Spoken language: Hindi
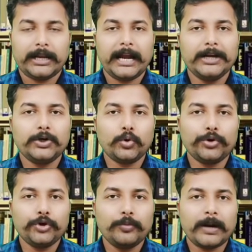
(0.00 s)

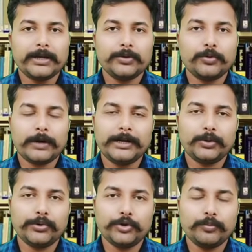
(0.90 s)
एंटोनियो माइनो को
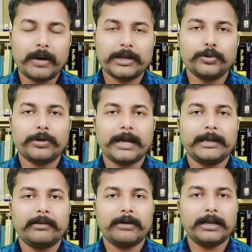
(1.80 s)
एंटोनियो माइनो
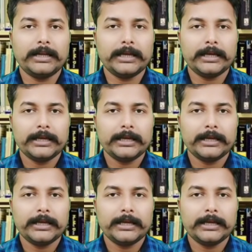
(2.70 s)
कहने वाले